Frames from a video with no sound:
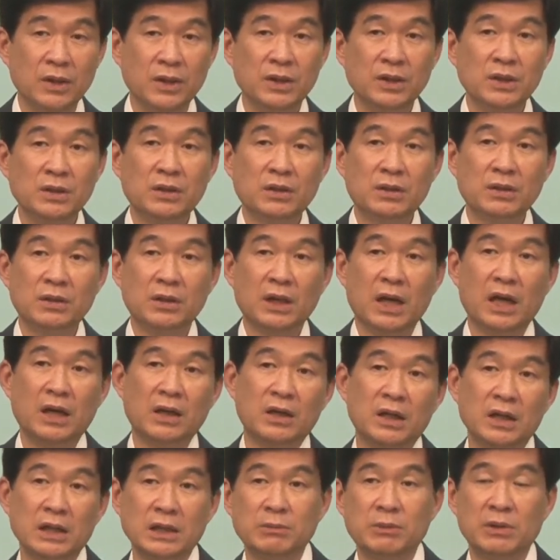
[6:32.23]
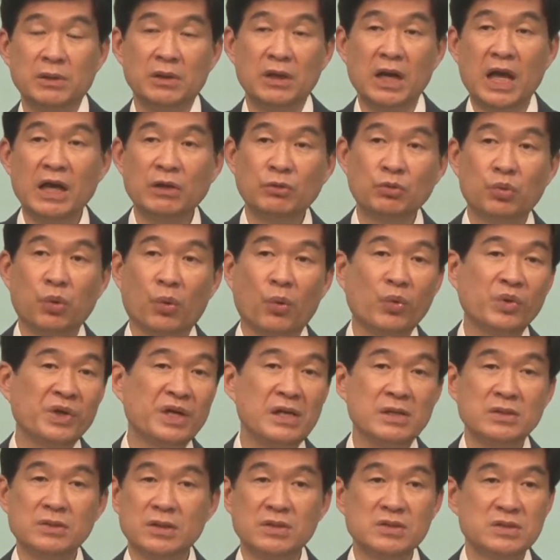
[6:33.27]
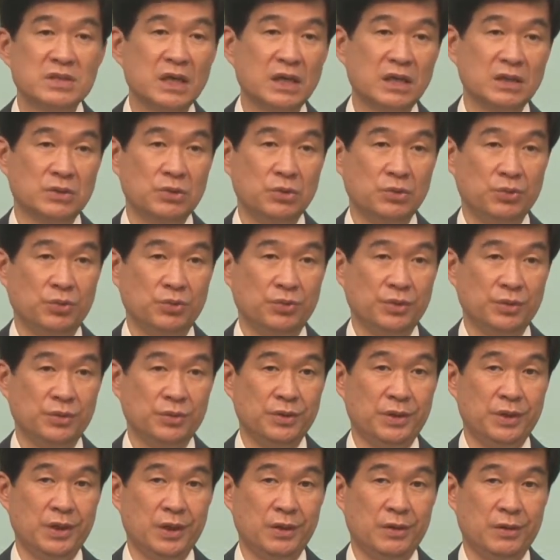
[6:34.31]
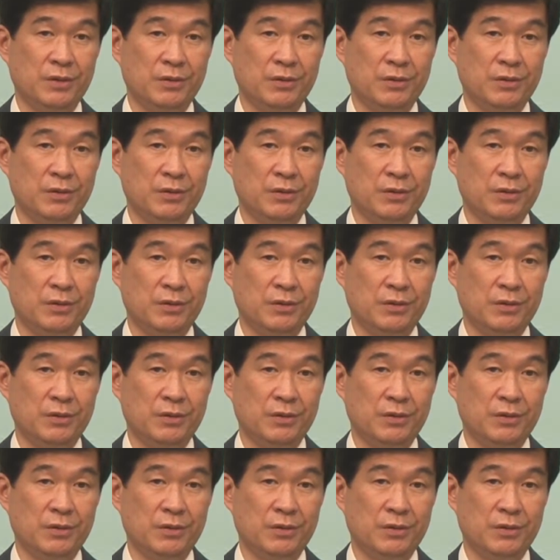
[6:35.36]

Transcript: 이거는 하나님을 내 동일선상에서 놓는 거예요.